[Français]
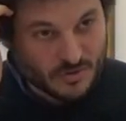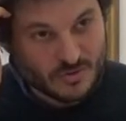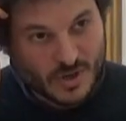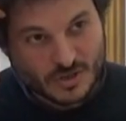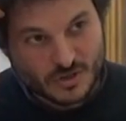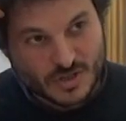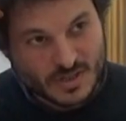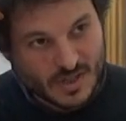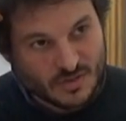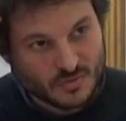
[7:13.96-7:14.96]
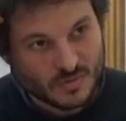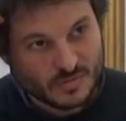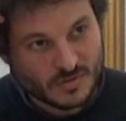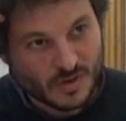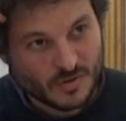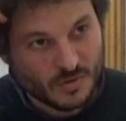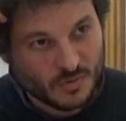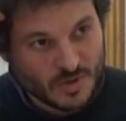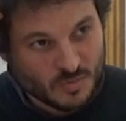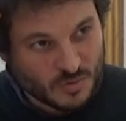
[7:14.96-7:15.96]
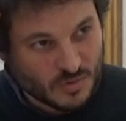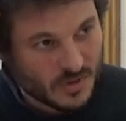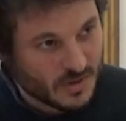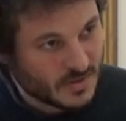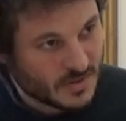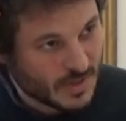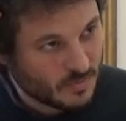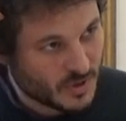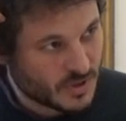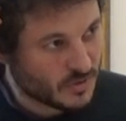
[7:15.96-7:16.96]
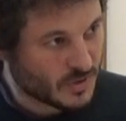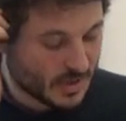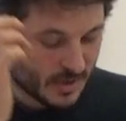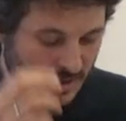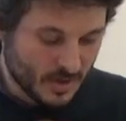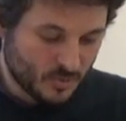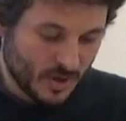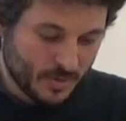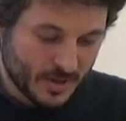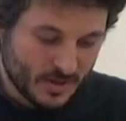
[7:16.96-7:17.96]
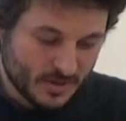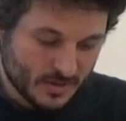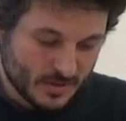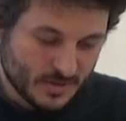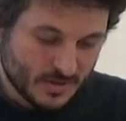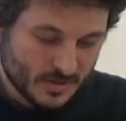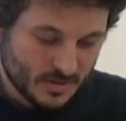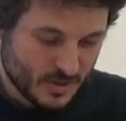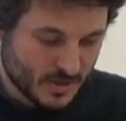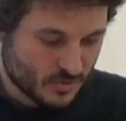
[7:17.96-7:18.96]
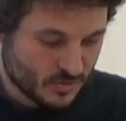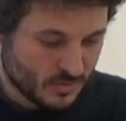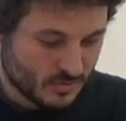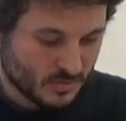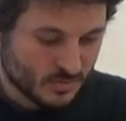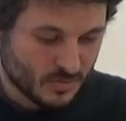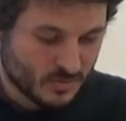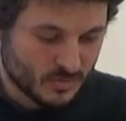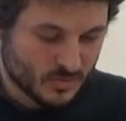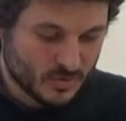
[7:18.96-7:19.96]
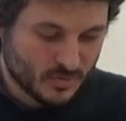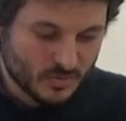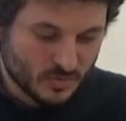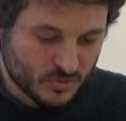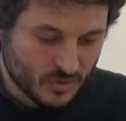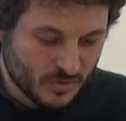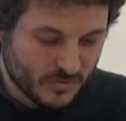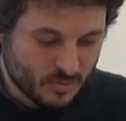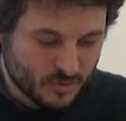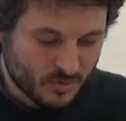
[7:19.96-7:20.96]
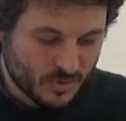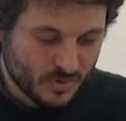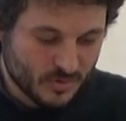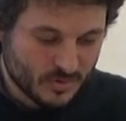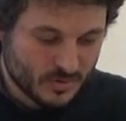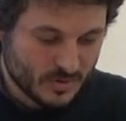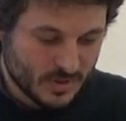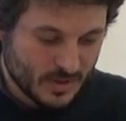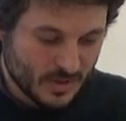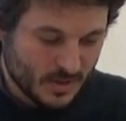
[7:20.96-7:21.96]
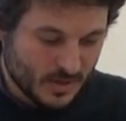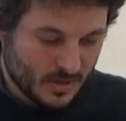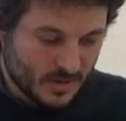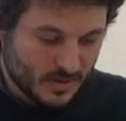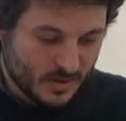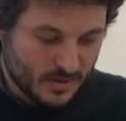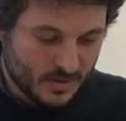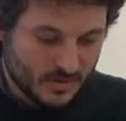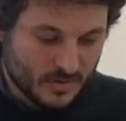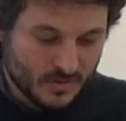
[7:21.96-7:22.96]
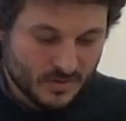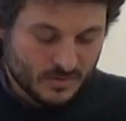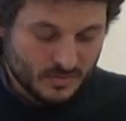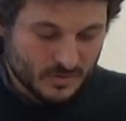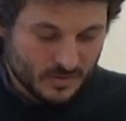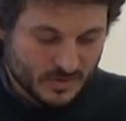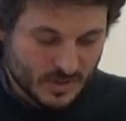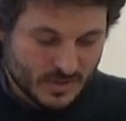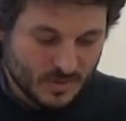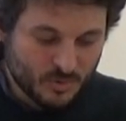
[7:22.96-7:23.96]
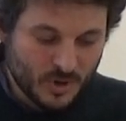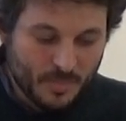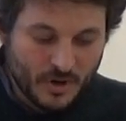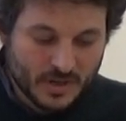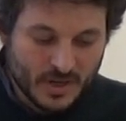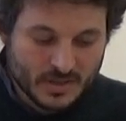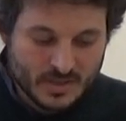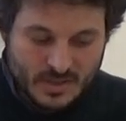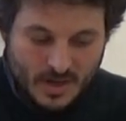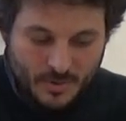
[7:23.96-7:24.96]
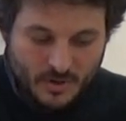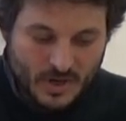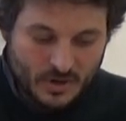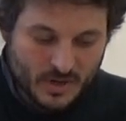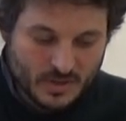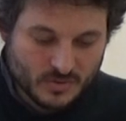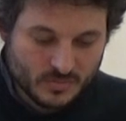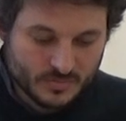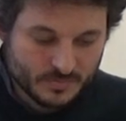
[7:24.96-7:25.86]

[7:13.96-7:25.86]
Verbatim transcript: de Dieu a changé de nature C'est-à-dire qu'au début, il disait, et puis les choses étaient créées, puis après, il dit, mais les choses. Parce que Dieu ne fait plus le. Euh, c'est plus la parole créatrice, c'est la parole de la relation.